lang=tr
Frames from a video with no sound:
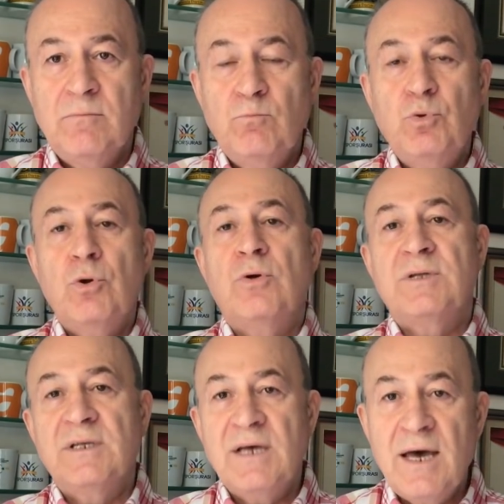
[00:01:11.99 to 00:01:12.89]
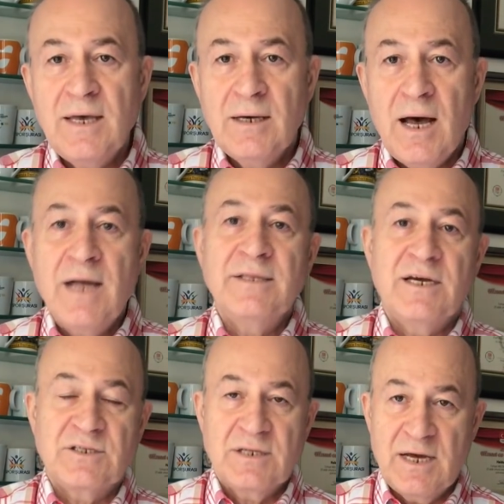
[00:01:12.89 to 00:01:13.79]
Bu noktada
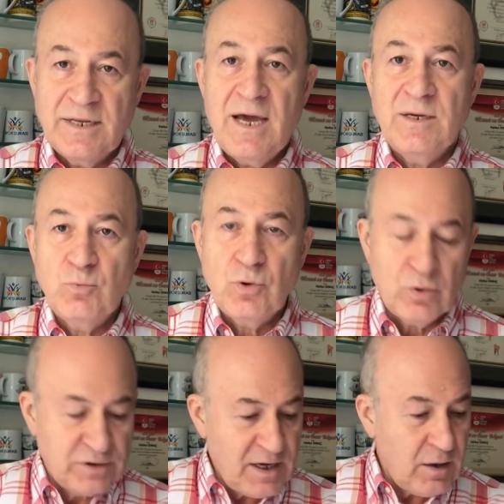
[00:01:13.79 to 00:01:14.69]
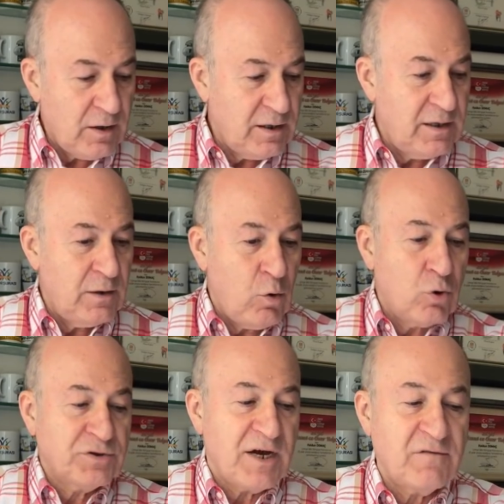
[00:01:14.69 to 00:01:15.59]
anlaştılar. Yani bu nokta e,
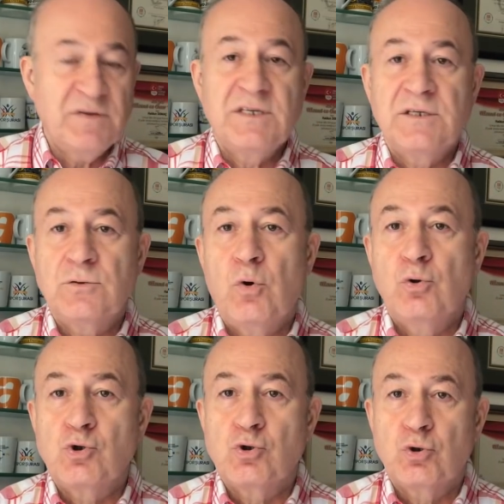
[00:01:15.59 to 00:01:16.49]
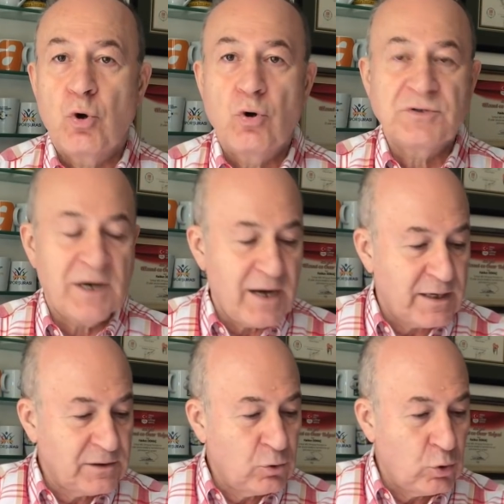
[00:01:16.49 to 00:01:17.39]
ortak fikir oluşturdu, ortak
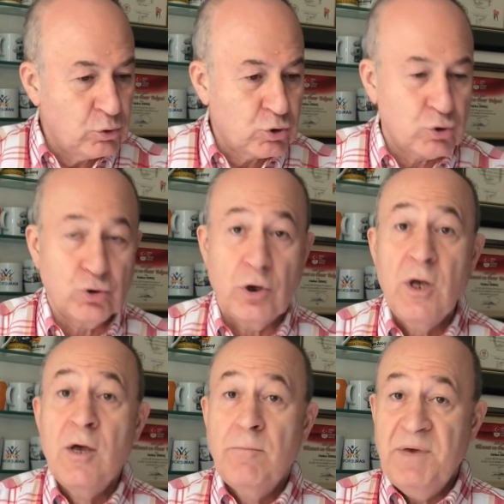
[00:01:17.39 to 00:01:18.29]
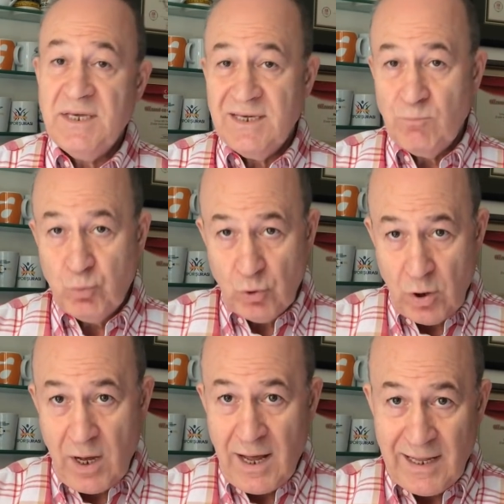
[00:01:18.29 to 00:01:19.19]
aklı oluşturdu. Peki
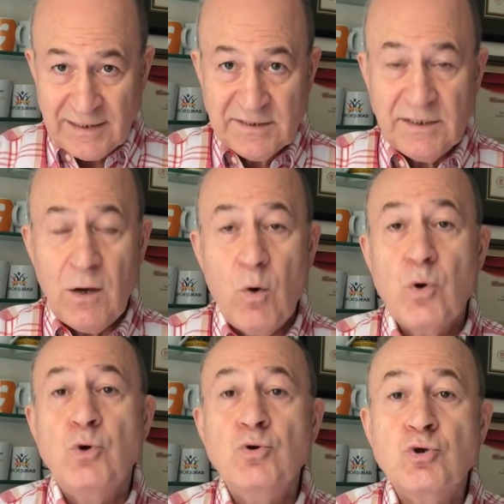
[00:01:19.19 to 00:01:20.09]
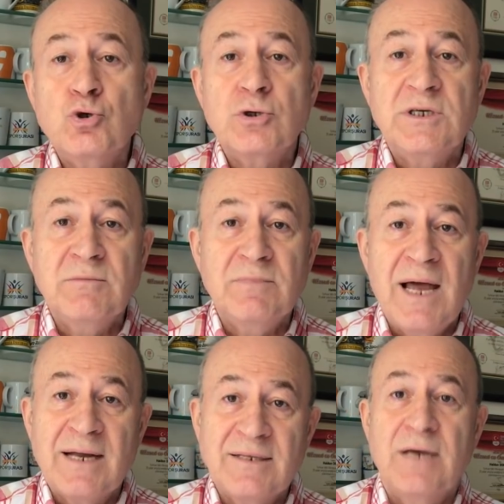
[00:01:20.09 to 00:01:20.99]
bu 6 oyuncu
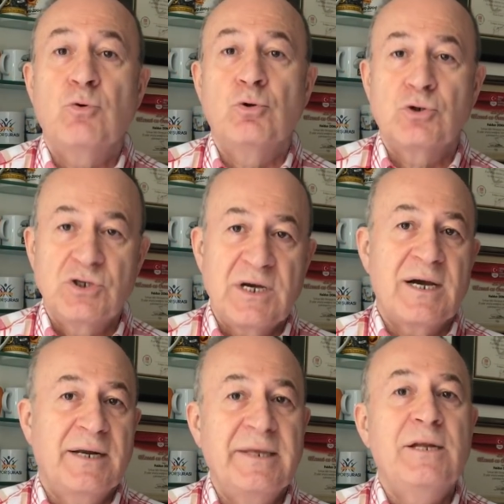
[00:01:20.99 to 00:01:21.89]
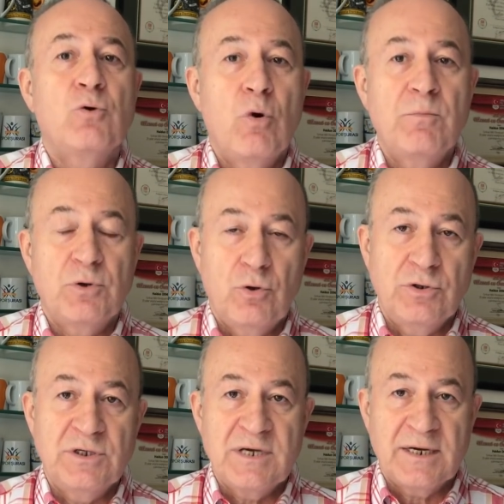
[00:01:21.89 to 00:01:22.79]
kimlerden oluşacak? Hani ilk 11
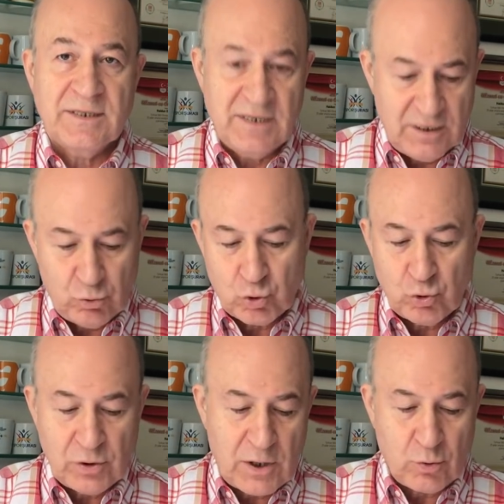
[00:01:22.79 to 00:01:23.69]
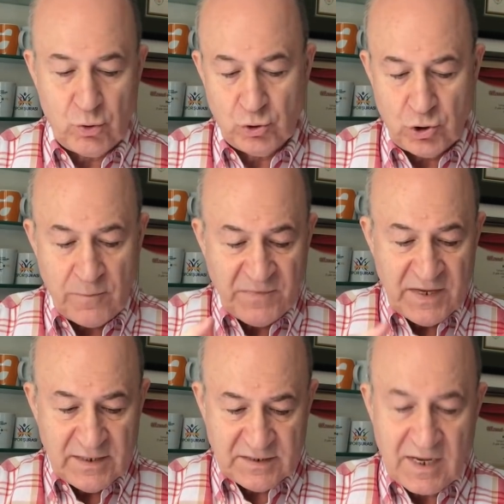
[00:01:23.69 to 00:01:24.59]
oynayacak diye düşünülen oyuncu.
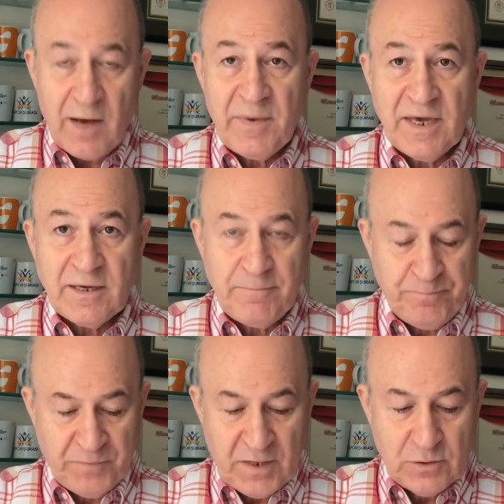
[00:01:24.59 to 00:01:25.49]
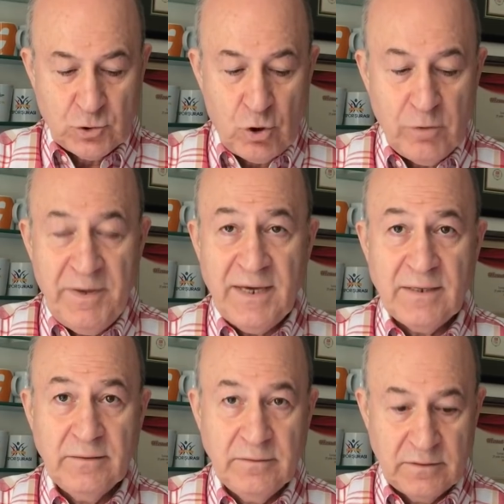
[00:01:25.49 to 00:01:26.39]
Sağ bek, sol bek,
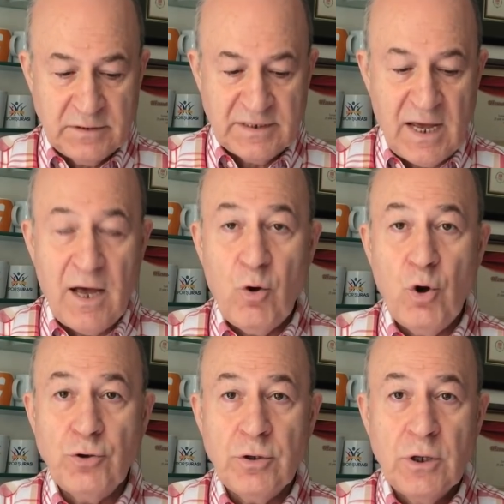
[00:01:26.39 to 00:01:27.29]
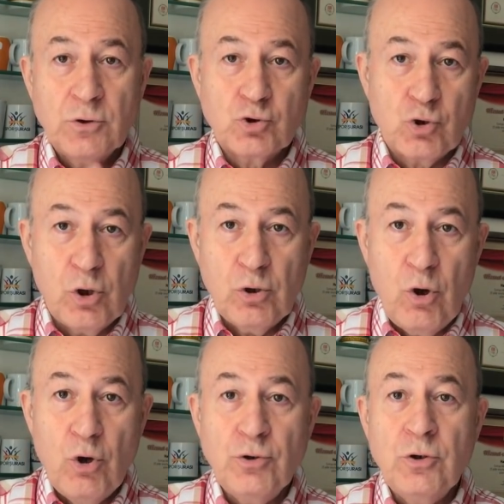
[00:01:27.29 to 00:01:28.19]
sağ ön, sol
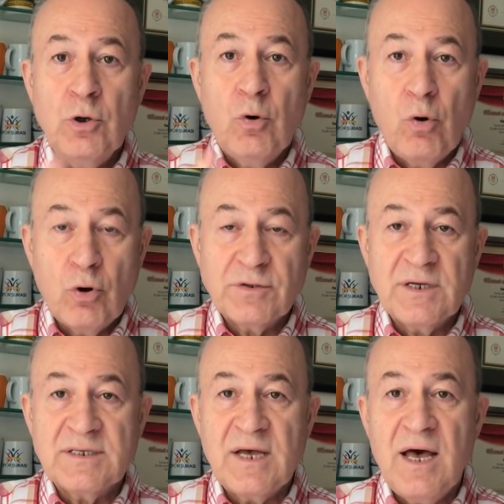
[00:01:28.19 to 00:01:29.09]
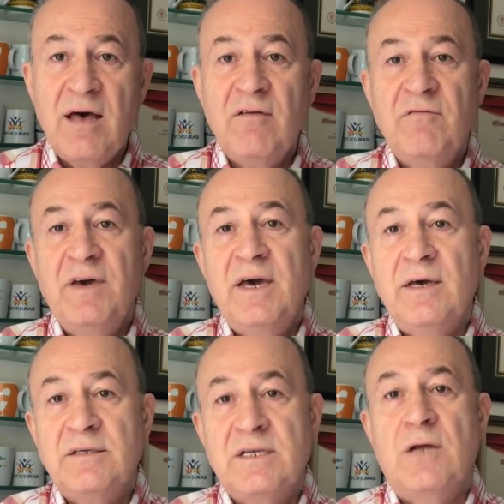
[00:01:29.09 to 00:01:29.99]
ön, orta sağ ve
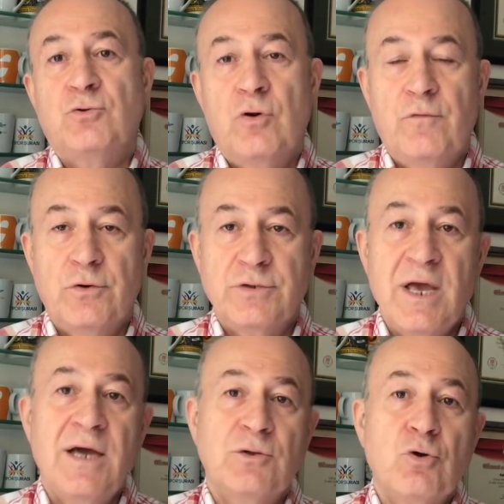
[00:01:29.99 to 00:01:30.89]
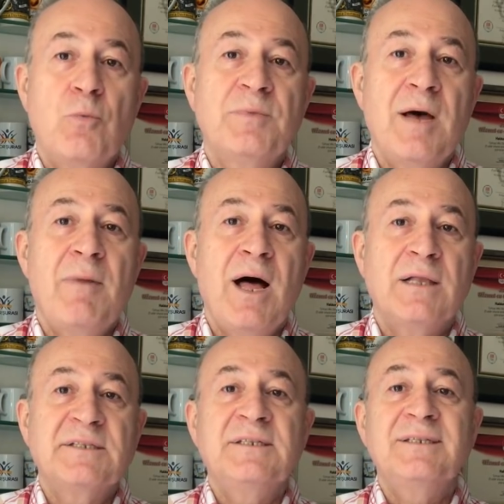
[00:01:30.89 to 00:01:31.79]
santrofor. Yani toplam
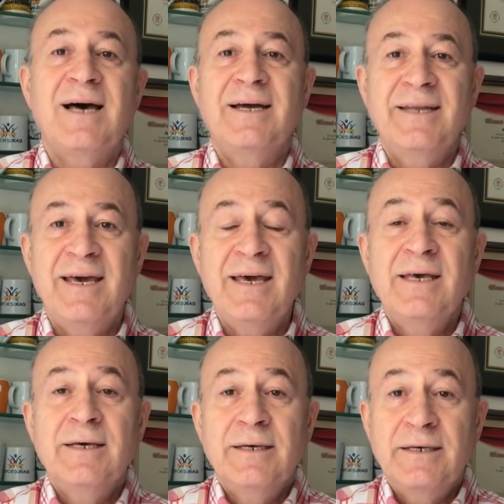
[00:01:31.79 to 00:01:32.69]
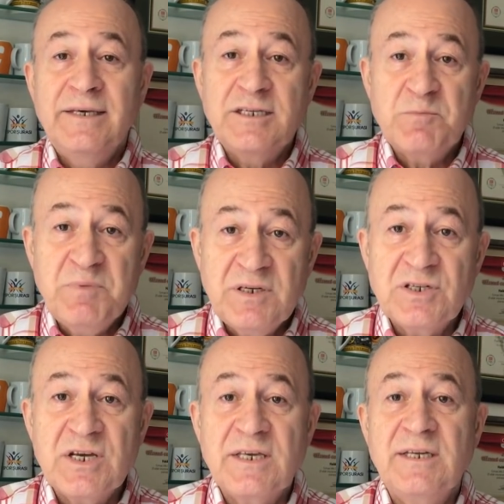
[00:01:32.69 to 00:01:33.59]
6 tane hiçbir
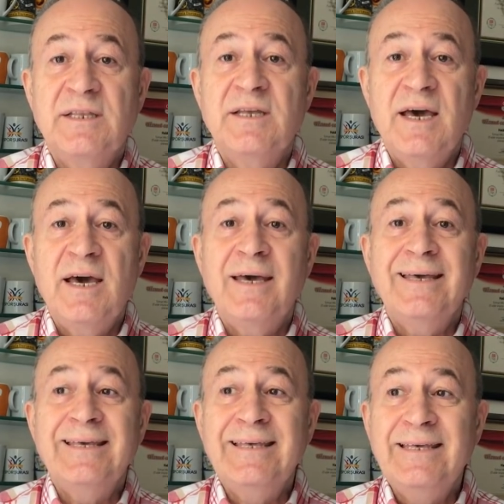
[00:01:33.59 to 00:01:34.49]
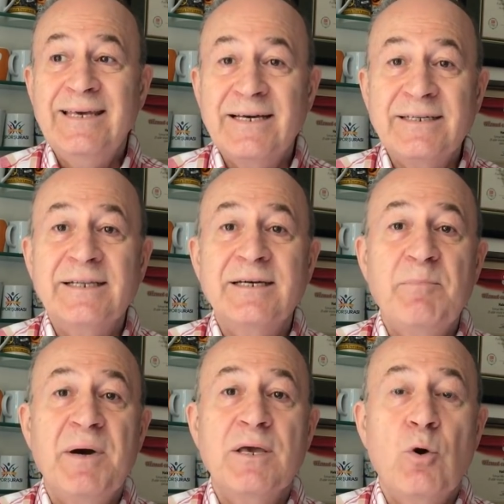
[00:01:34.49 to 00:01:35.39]
şekilde yanılgı
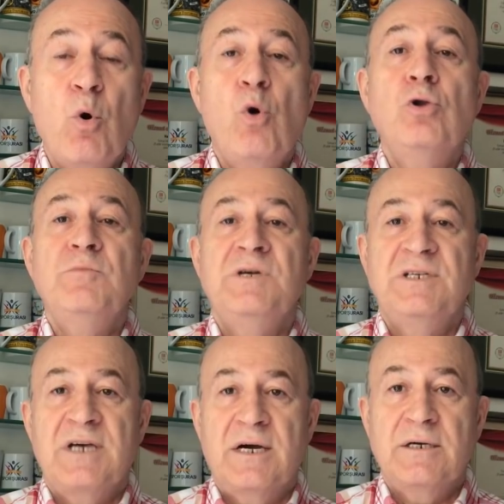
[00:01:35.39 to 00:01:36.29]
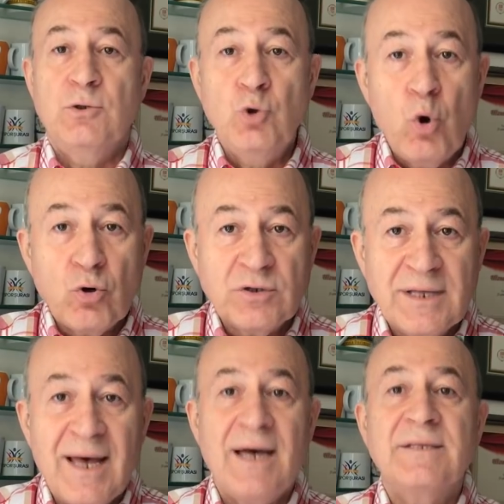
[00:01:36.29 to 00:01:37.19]
payı olmayacak, nokta
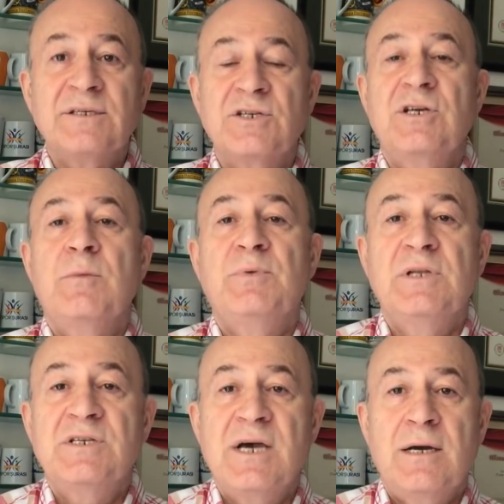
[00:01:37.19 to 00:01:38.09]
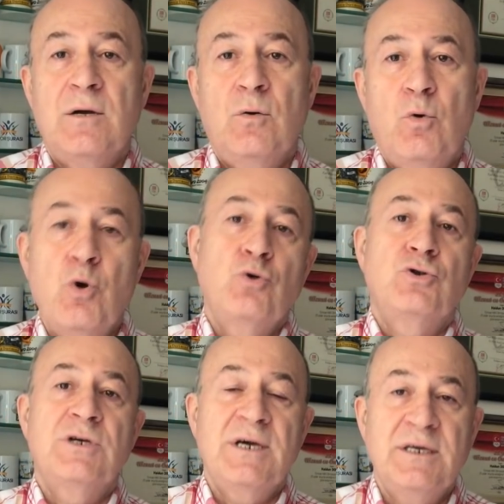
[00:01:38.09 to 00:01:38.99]
atışı yapılacak
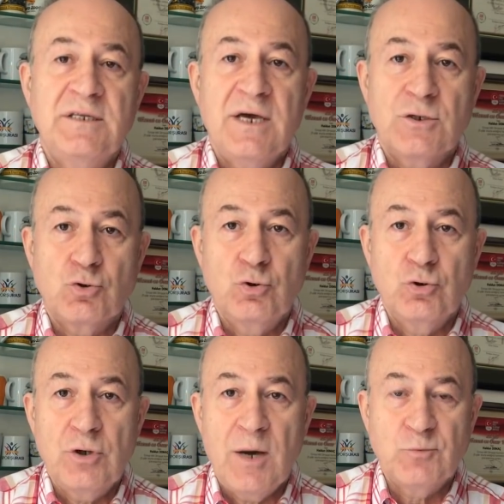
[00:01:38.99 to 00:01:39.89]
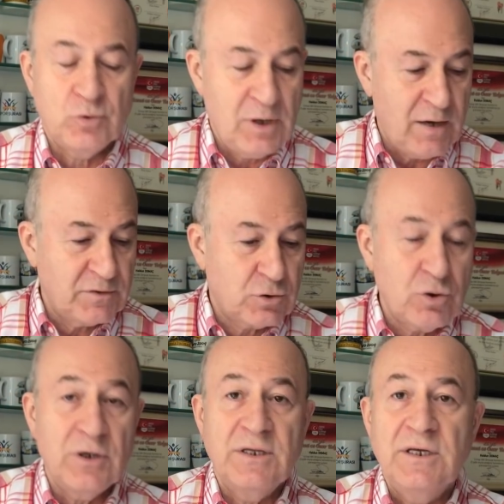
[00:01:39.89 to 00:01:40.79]
oyuncuya ihtiyaç duyduğunu Abdullah Avcı
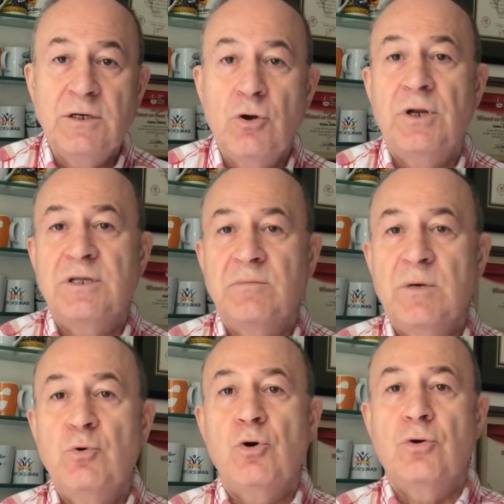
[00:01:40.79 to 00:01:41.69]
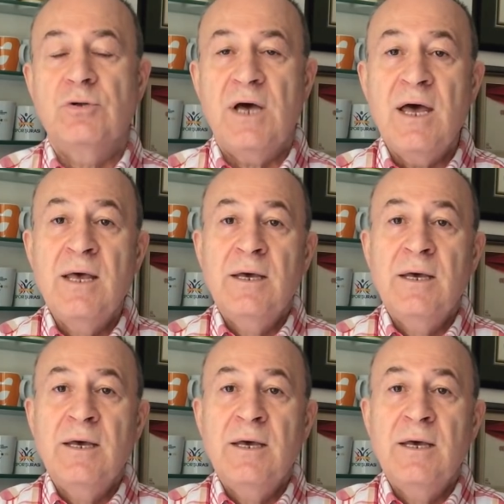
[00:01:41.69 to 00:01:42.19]
söyledi. Yönetim de bu konuda